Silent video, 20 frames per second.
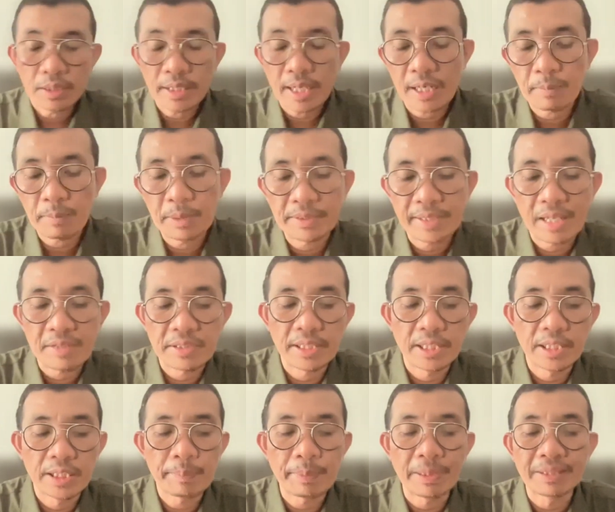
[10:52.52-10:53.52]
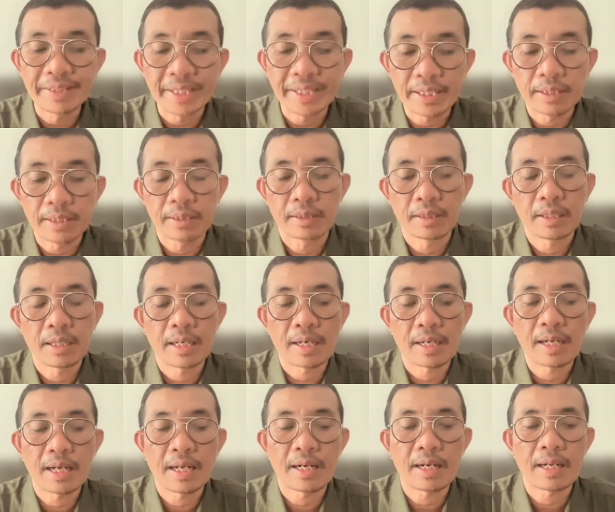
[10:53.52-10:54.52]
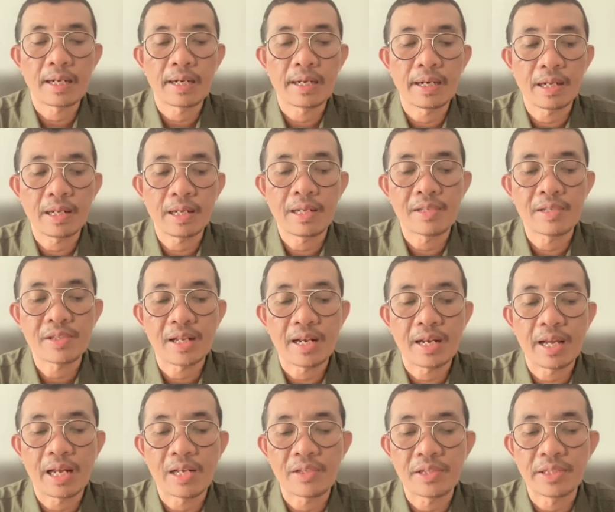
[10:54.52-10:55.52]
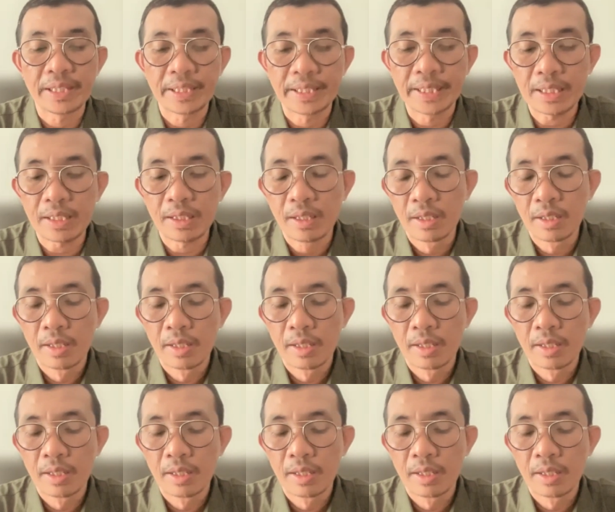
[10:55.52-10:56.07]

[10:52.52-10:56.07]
Nah, administrasi ini penting karena kadang-kadang kesalahan sedikit